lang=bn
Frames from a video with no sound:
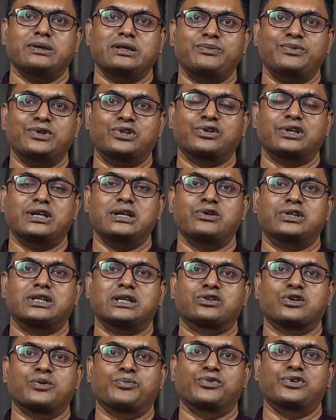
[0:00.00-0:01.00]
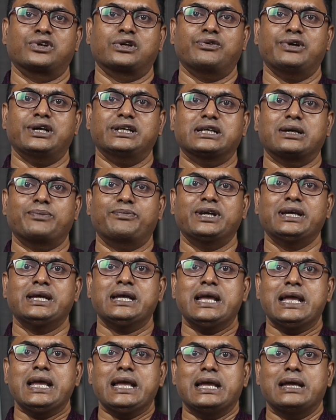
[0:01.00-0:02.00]
এর ভিতরেই হচ্ছে সম্পূর্ণ হয়ে যাবে
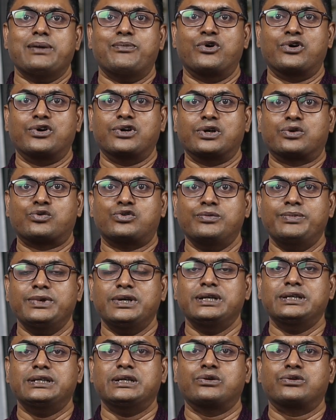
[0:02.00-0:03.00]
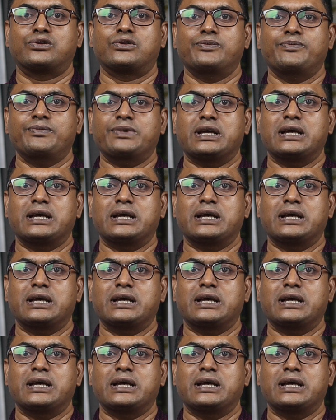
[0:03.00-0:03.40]
এবং খুবই যেহেতু